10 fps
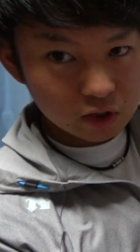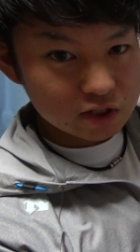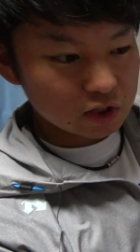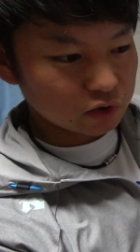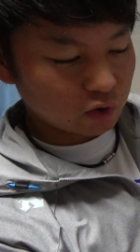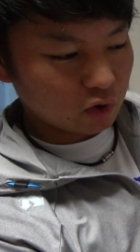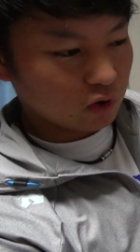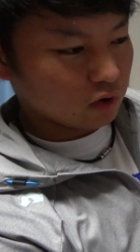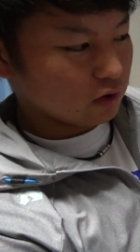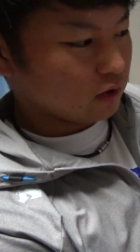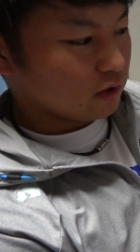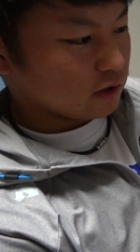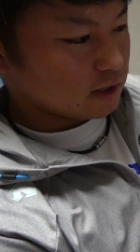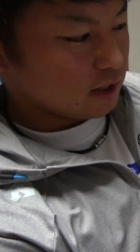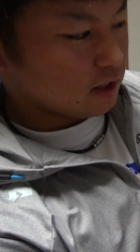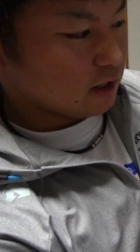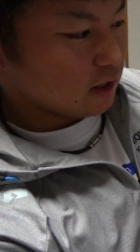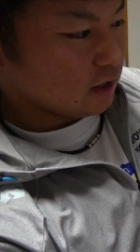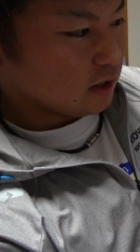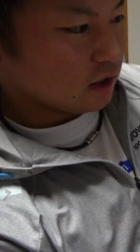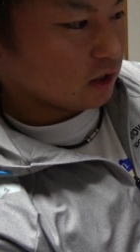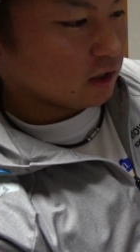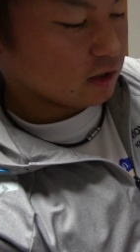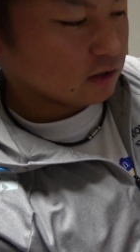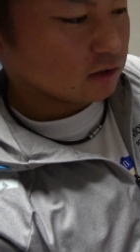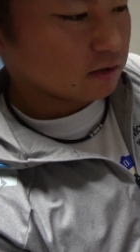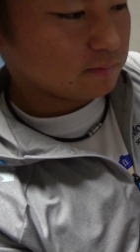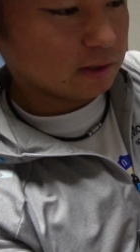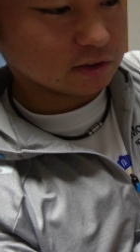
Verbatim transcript: デサントの、えー、パ